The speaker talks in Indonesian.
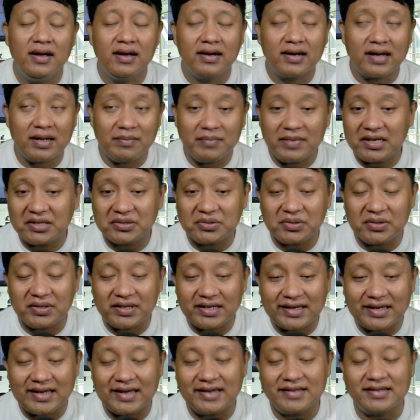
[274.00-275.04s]
Kan begitu
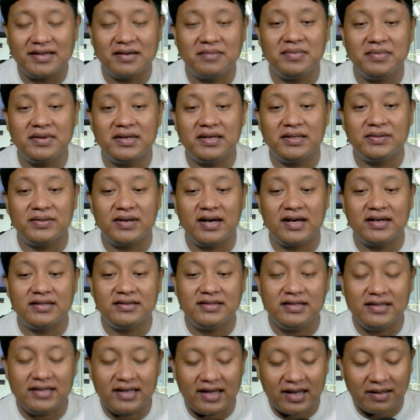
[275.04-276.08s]
logikanya begitu.
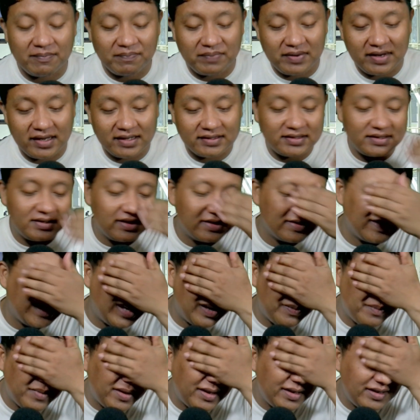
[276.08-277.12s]
Artinya apa? Artinya
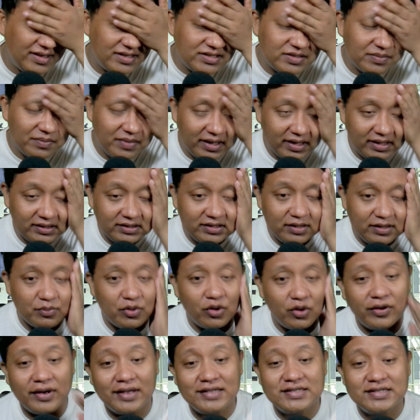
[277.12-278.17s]
selama ini sebagai tim
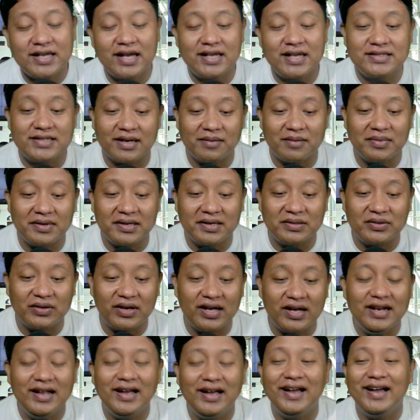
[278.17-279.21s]
hore saja begitu kan.